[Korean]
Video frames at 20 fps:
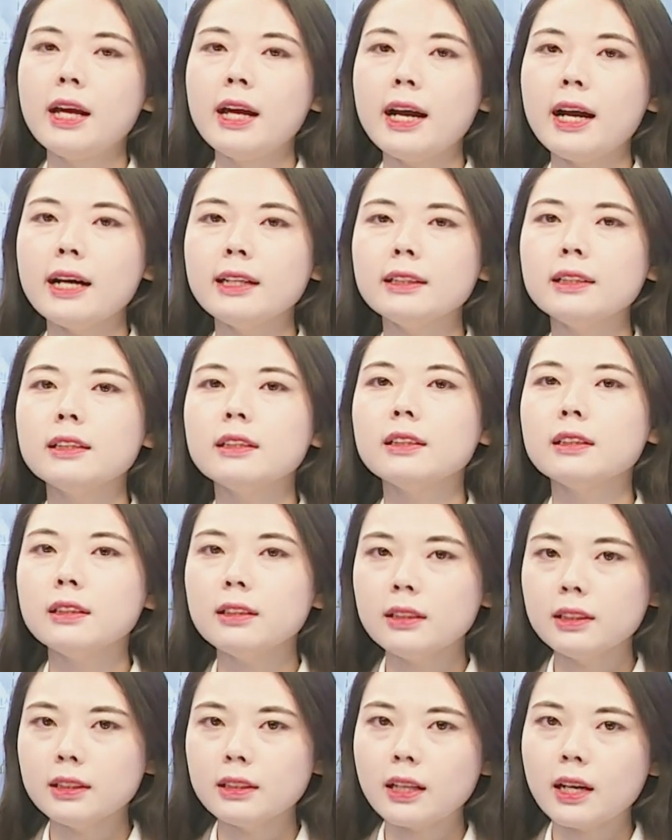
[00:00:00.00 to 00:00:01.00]
하늘을
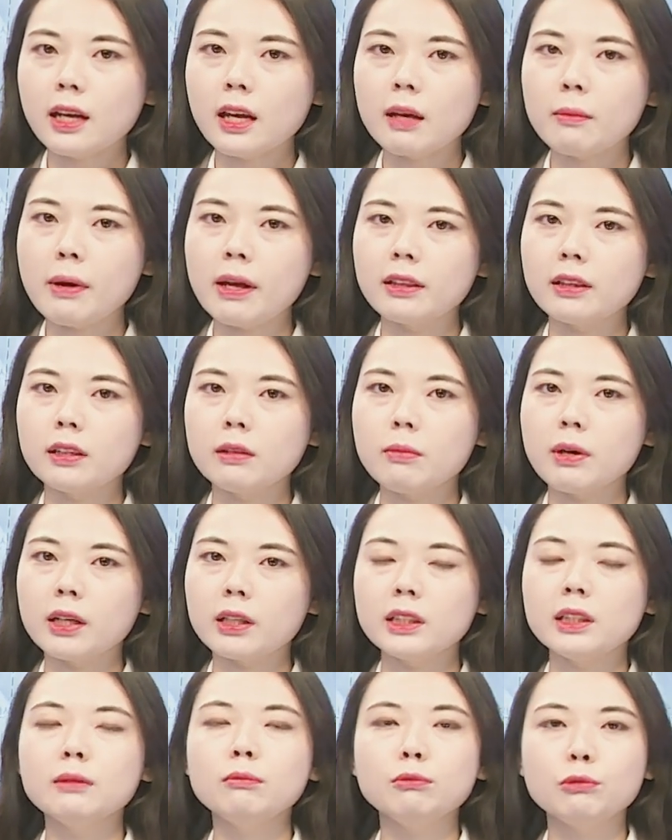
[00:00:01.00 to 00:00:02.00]
흐릿하게 만들
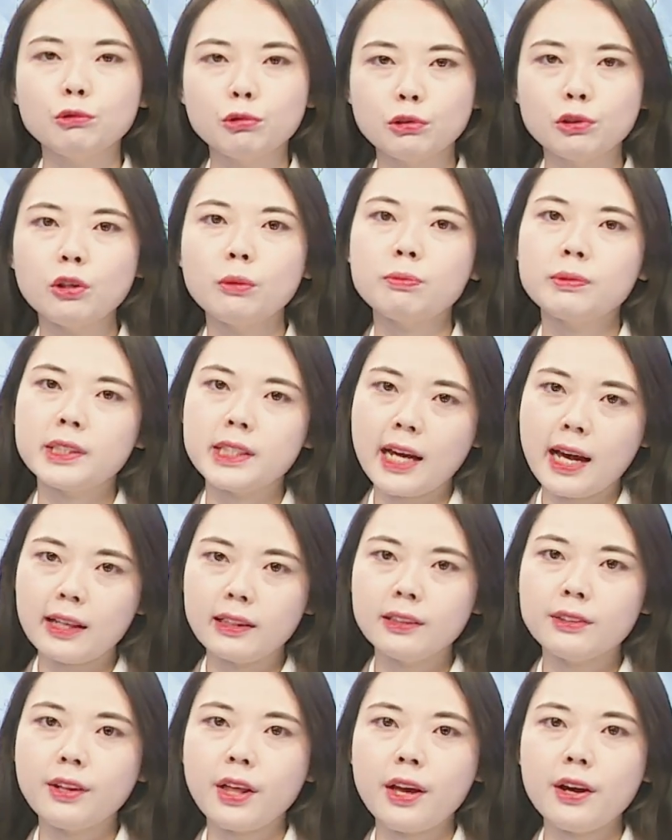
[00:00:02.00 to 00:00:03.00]
만큼 두텁지
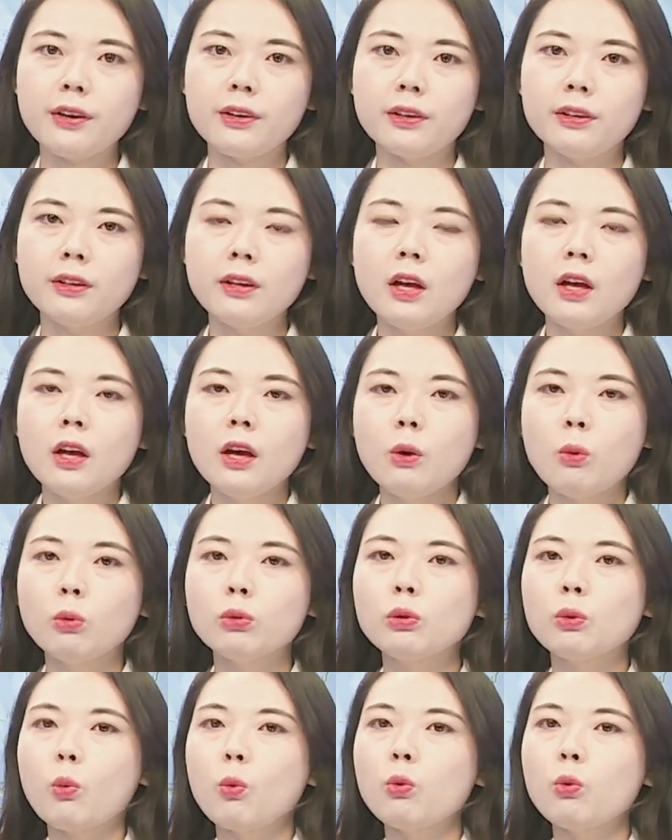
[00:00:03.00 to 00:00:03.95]
않은데요. 오늘